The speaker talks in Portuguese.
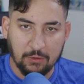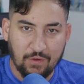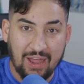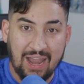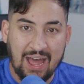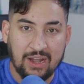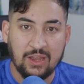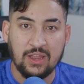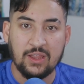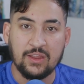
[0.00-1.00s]
vamos
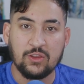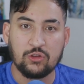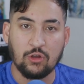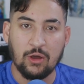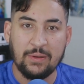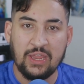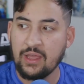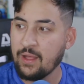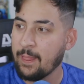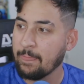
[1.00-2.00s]
falar
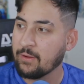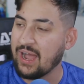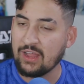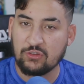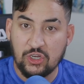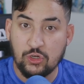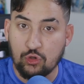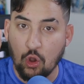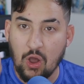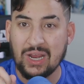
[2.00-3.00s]
sobre caso de
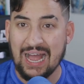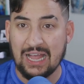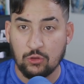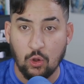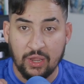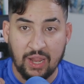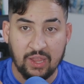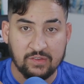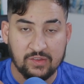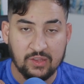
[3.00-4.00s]

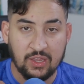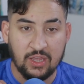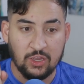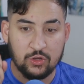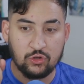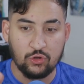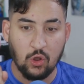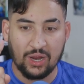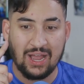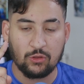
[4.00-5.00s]
jogadores.
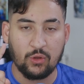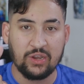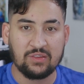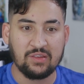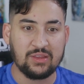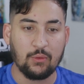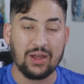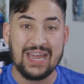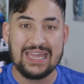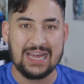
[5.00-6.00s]
Jogadores que
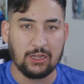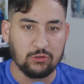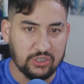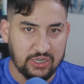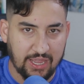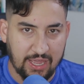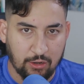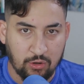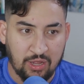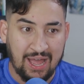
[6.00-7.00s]
estão ganhando
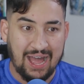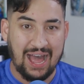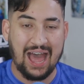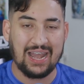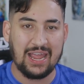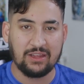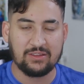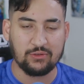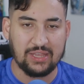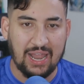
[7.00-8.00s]
dinheiro além
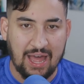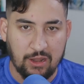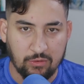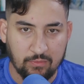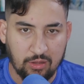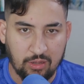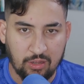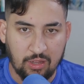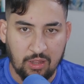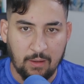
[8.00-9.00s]
de seu salário.
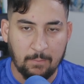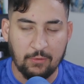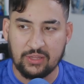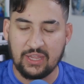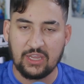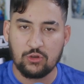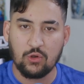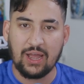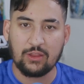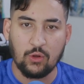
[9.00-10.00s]
Porque tem
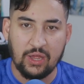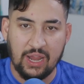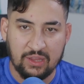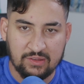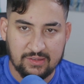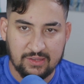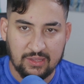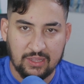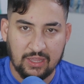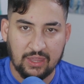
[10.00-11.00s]

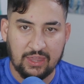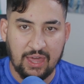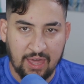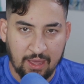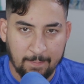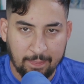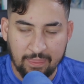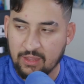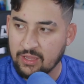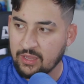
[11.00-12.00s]
jogadores que
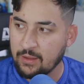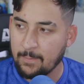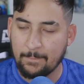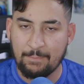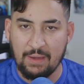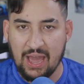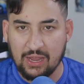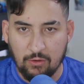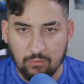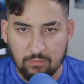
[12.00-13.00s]

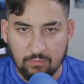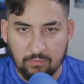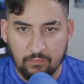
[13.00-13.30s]
pegam,